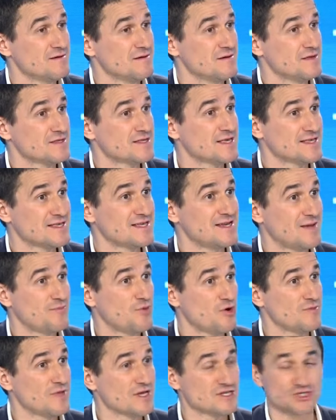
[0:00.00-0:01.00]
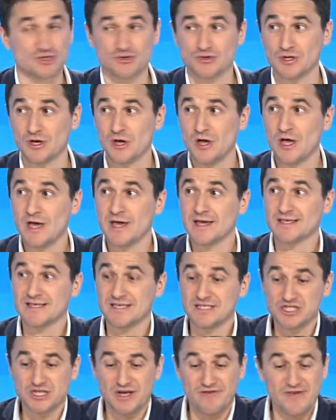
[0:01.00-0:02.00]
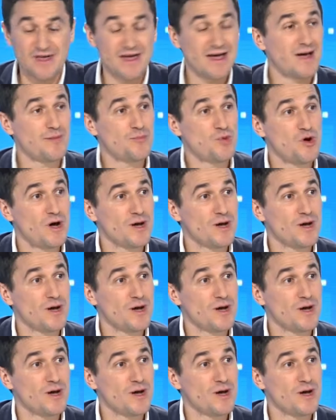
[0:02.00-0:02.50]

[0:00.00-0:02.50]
Ça, c'est la première chose. Si j'avais un rapport